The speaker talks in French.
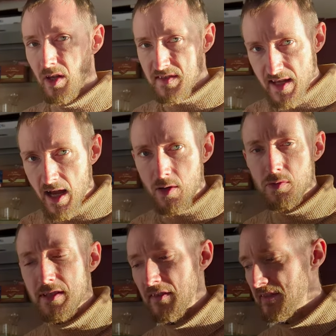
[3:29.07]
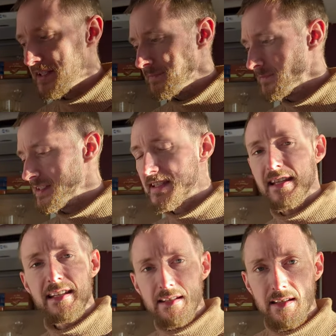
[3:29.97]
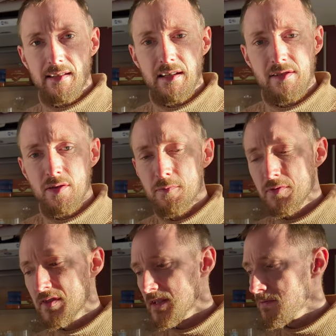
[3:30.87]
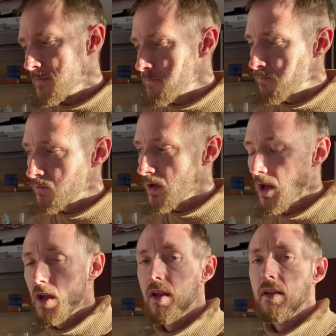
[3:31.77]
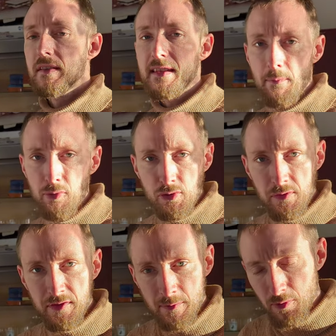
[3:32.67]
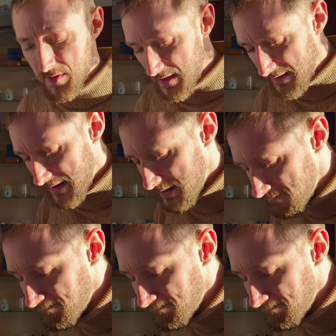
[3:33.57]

Ça a un goût de café, c'est inintéressant au possible. Ça peut suffire pour certains,